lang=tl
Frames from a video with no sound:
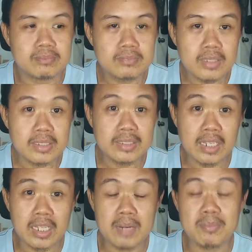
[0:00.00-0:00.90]
hindi
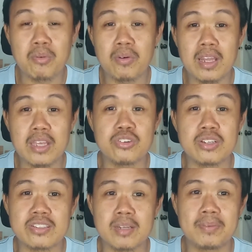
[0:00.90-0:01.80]
talaga mawala yung
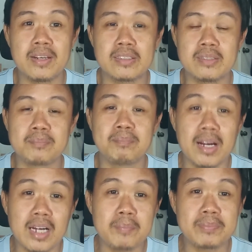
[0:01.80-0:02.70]
isa pa nating
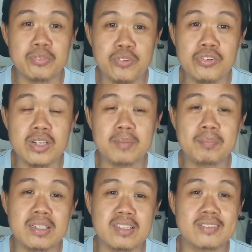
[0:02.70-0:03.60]
backup na phone na
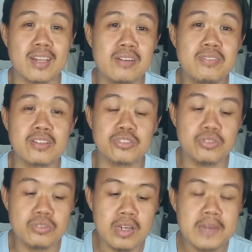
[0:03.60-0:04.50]
pang Strava.
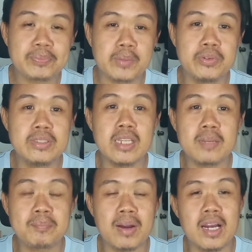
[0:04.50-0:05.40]
So, pwede rin
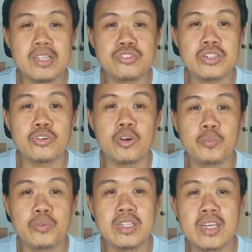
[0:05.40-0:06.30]
pang Android or
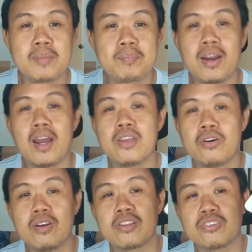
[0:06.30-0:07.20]
pwede rin pang
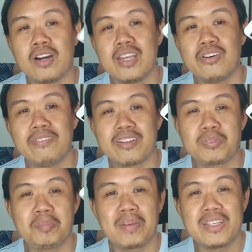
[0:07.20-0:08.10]
iOS. So, iOS
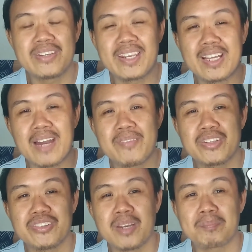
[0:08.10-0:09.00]
po pala yung ginagamit ko
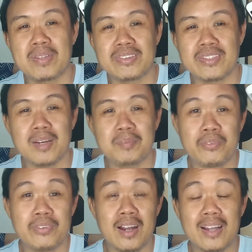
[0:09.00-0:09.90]
ng pang-track po
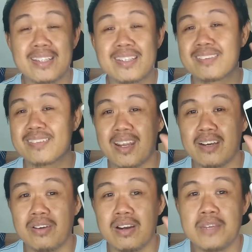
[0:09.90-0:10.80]
ng aking
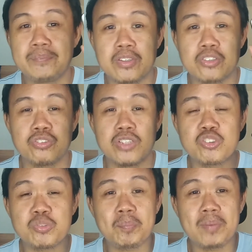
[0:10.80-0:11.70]
Strava. So,
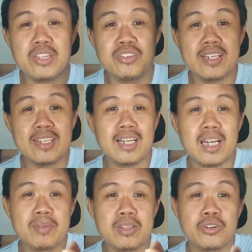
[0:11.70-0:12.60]
ito po pala yung
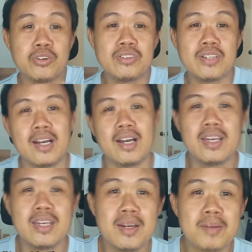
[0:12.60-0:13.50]
ginagamit ko na
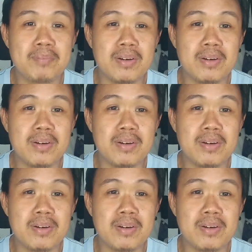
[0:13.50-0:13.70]
pang